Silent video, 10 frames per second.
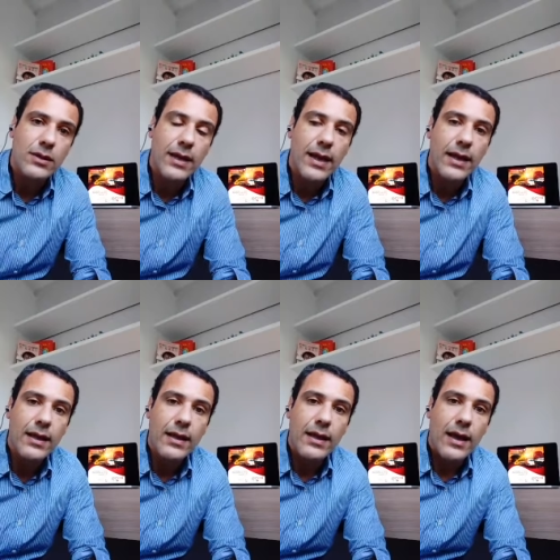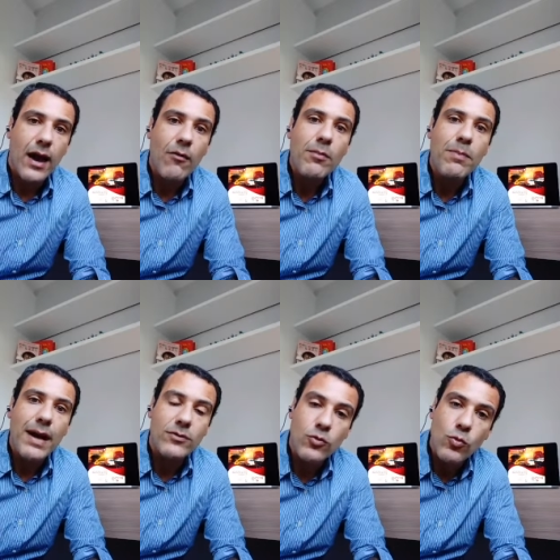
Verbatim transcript: Né? Há um impacto, o